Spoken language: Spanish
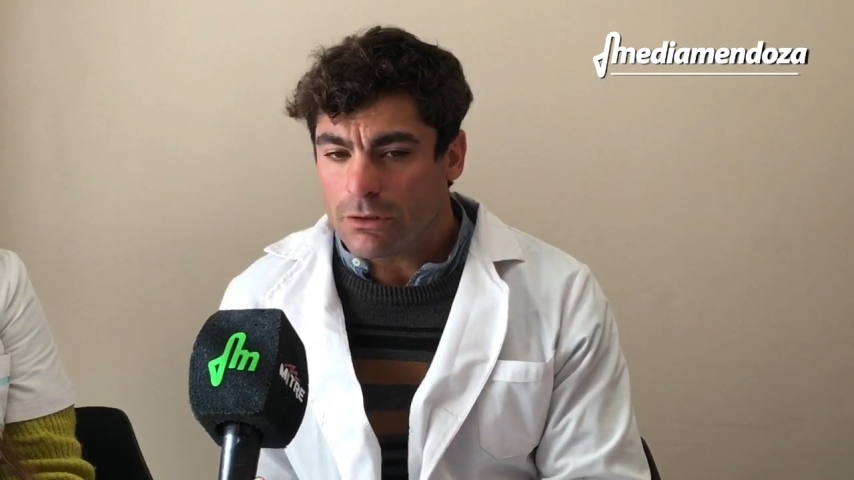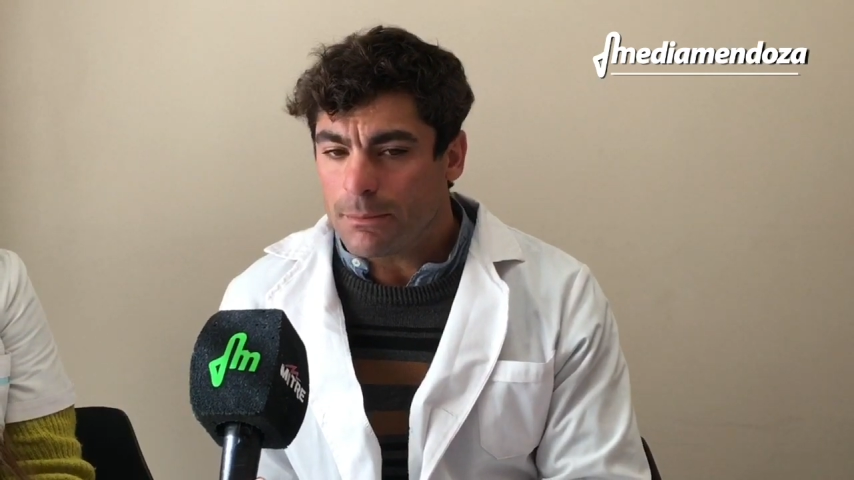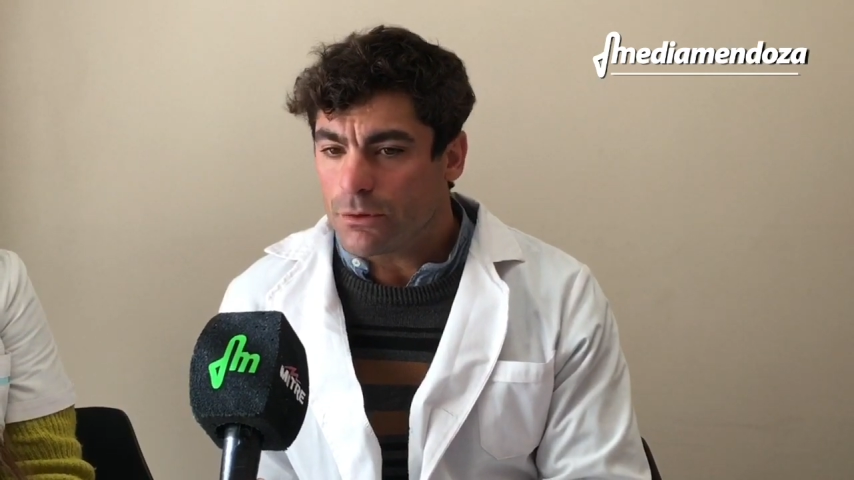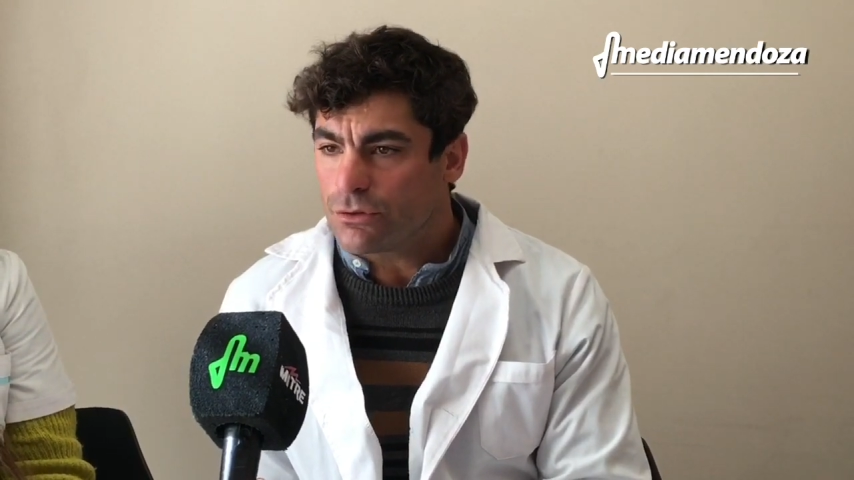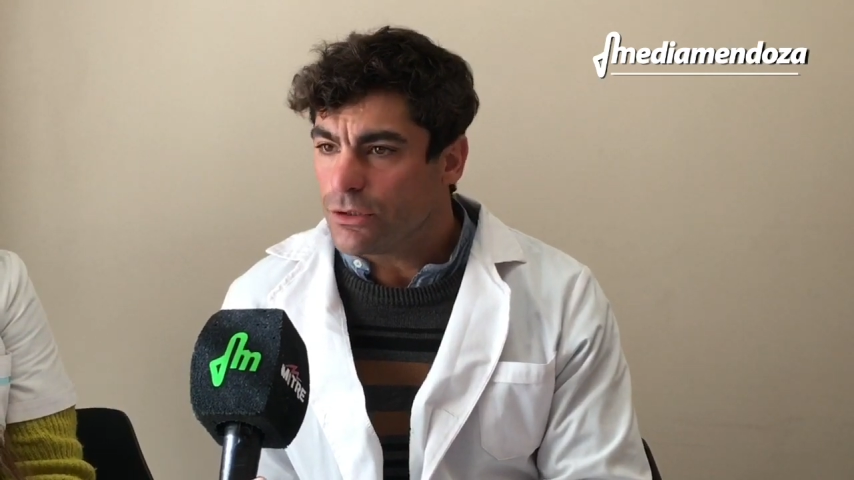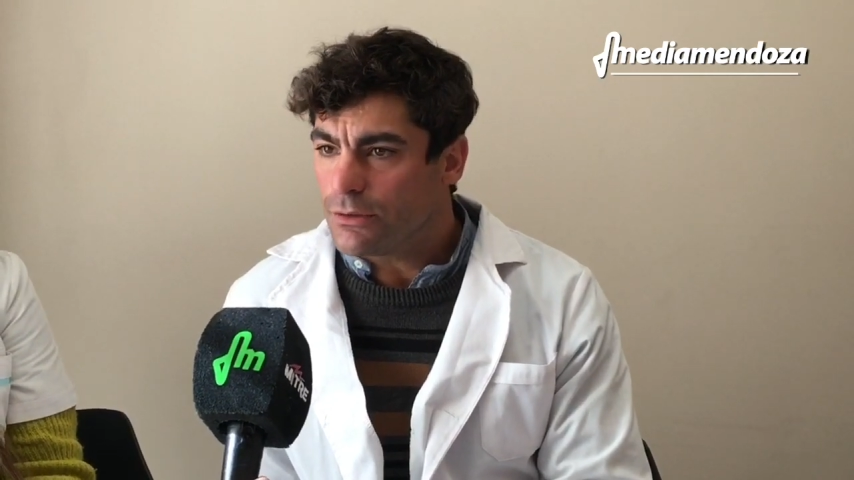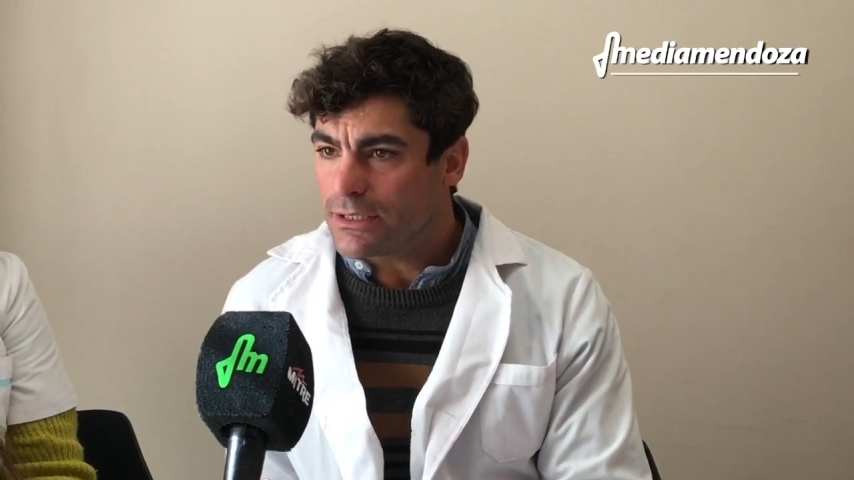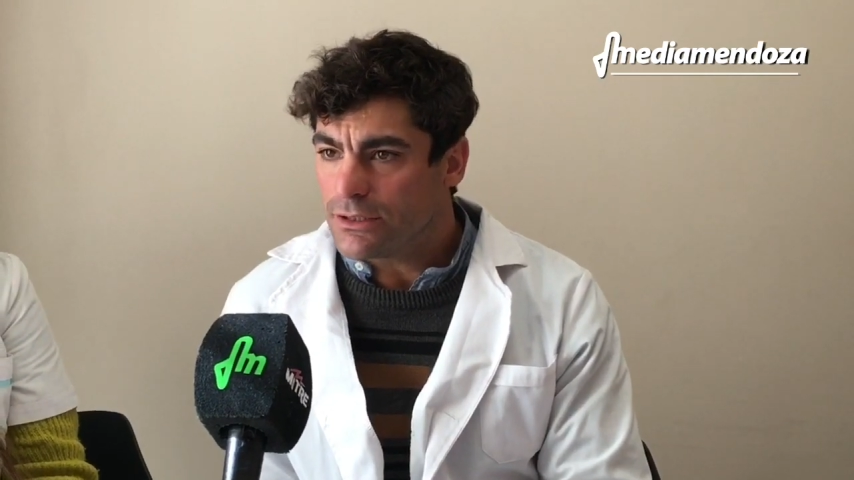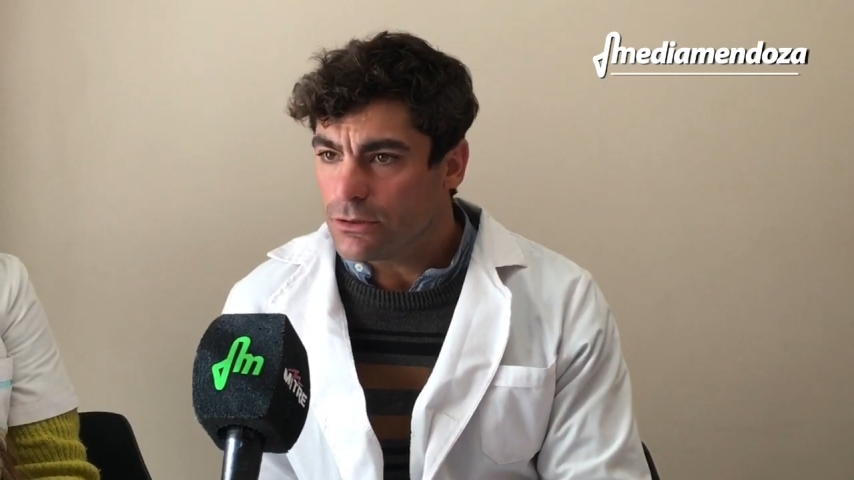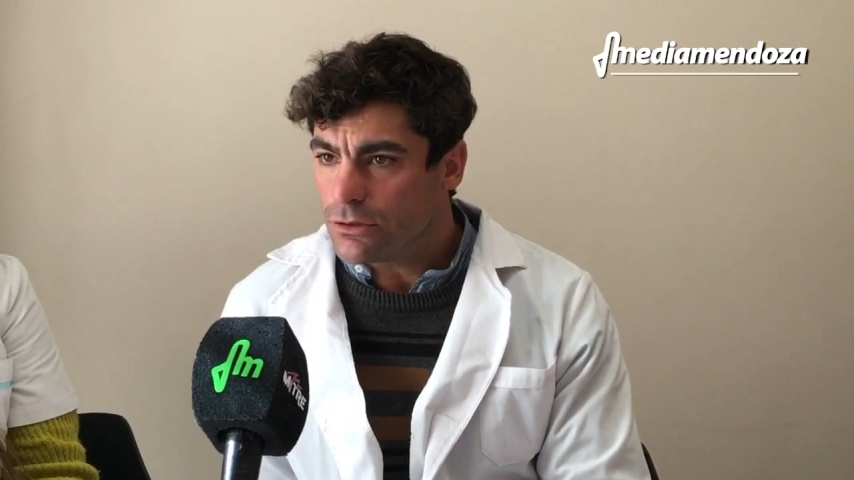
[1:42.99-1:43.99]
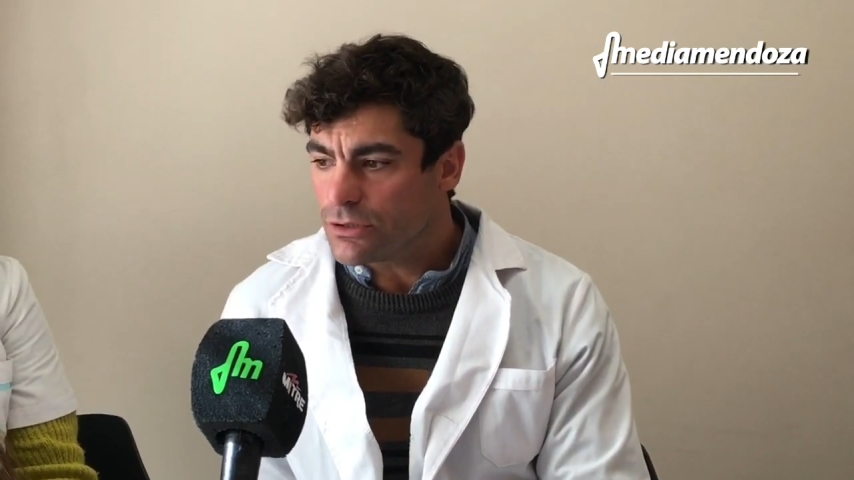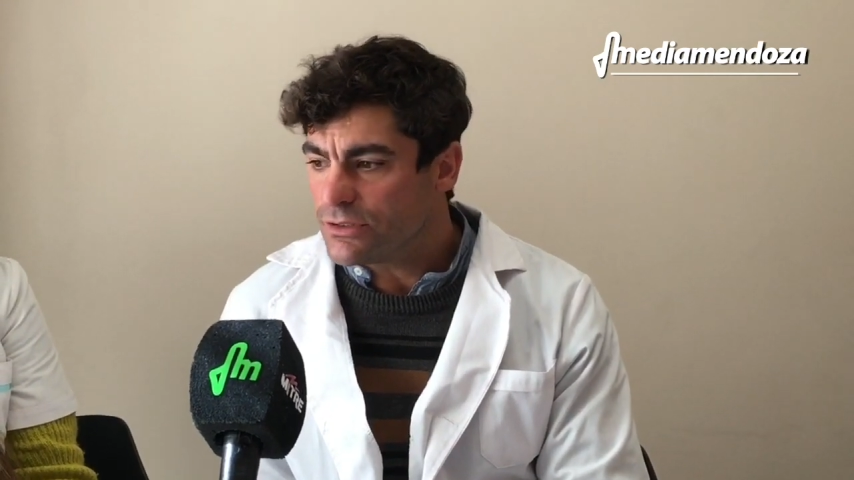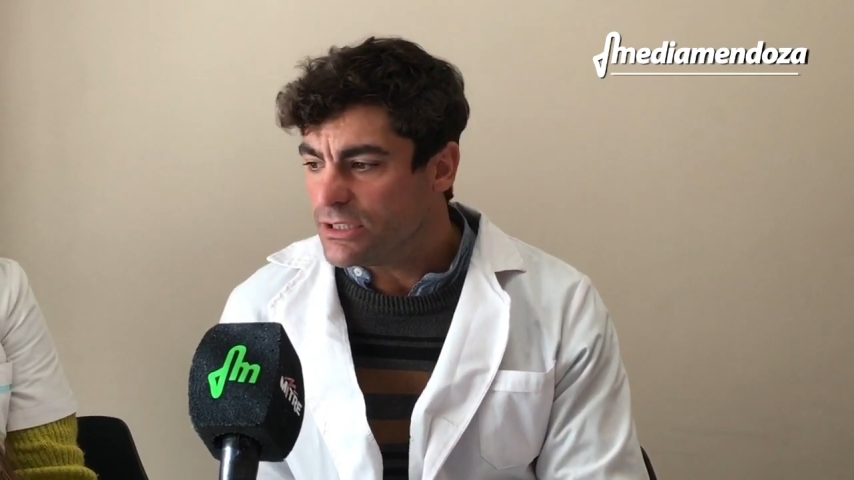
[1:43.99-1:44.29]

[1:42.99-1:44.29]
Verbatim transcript: va a producir una psicosis,